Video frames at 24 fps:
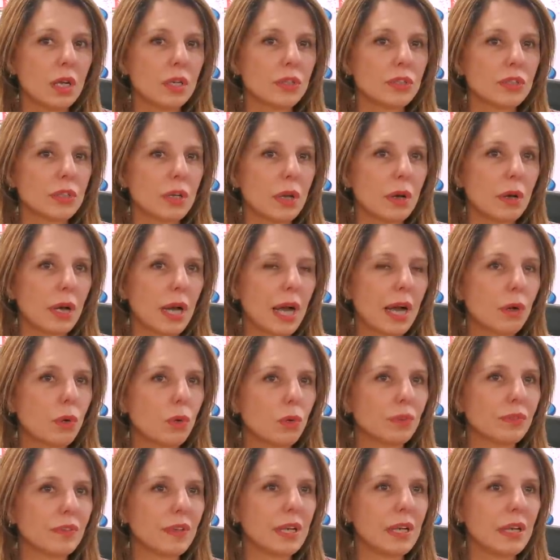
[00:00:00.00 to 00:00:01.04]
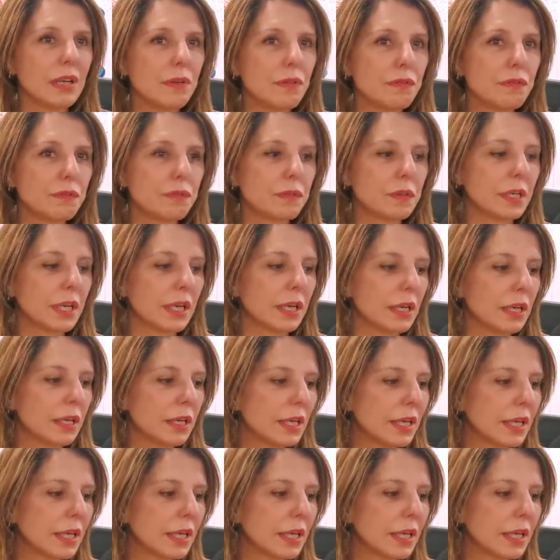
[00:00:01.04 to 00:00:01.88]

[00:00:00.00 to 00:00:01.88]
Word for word: sans raconter les faits